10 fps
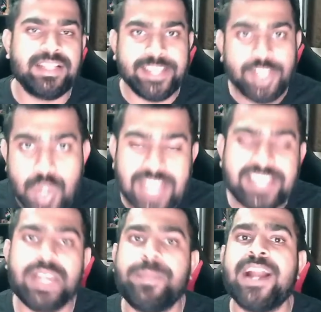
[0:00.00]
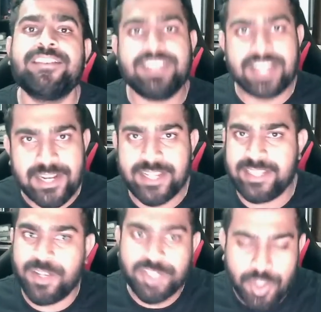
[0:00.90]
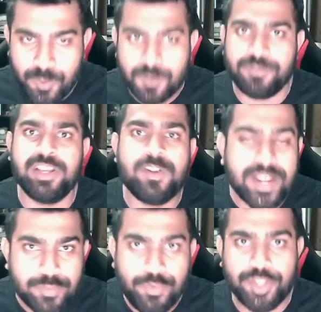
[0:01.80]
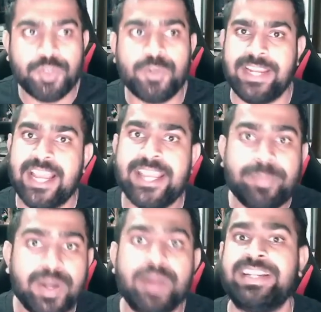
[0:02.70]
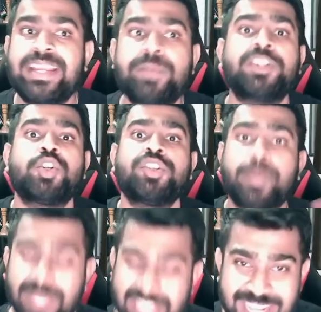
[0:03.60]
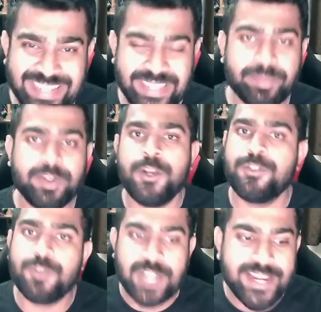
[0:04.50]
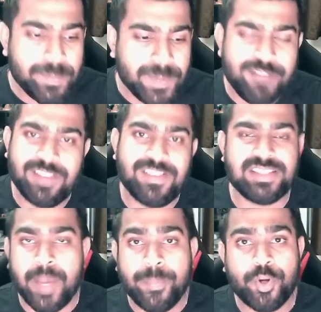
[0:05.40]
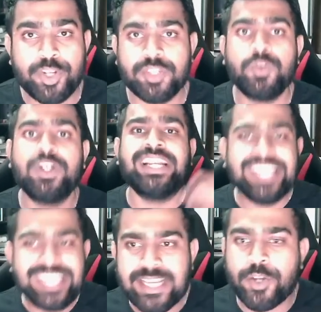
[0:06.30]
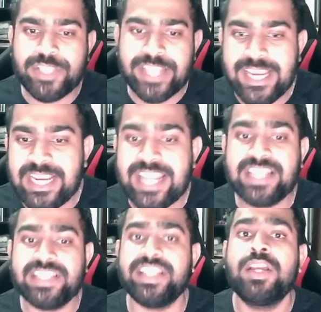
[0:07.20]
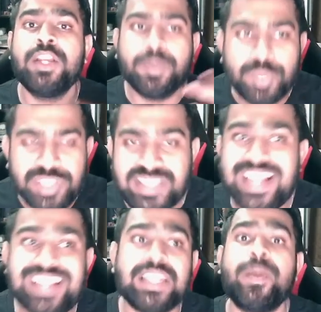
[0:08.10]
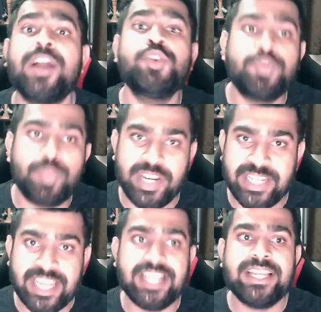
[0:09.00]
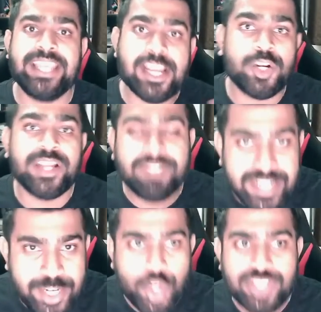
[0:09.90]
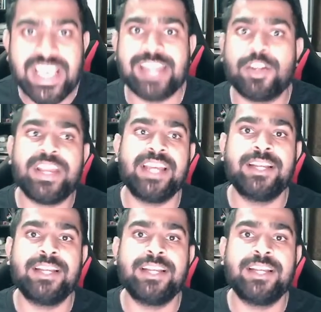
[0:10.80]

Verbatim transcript: இன்னும் அதிகமாக நாங்கள் இந்த வருஷம் வில் ஒர்க் ஃபார் யூ ஏன்னா இப்போ டீம் வந்து கொஞ்சம் பெரிய டீம் ஸோ கண்டிப்பாக வி வில் சப்போர்ட் யூ நீங்கள் கொஞ்சம் ரெகுலராக இருந்து புத்திசாலித்தனமாக யூஸ் பண்ணுங்க எங்களோட வீடியோஸை எங்களோட